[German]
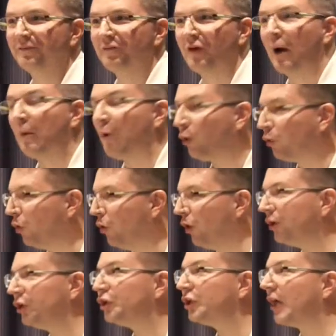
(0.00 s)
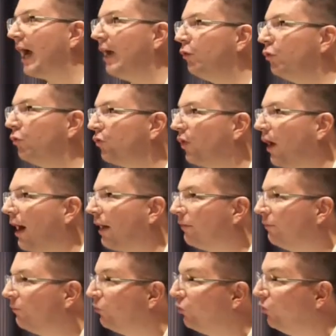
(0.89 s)
Wir haben auch gehört, die
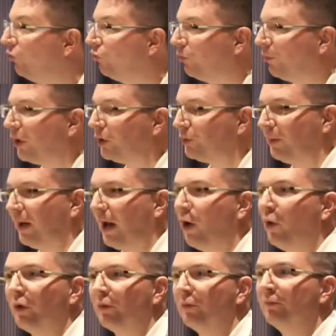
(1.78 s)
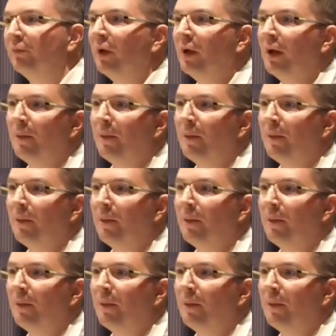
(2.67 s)
Scheidungsraten sind zum Beispiel auch ein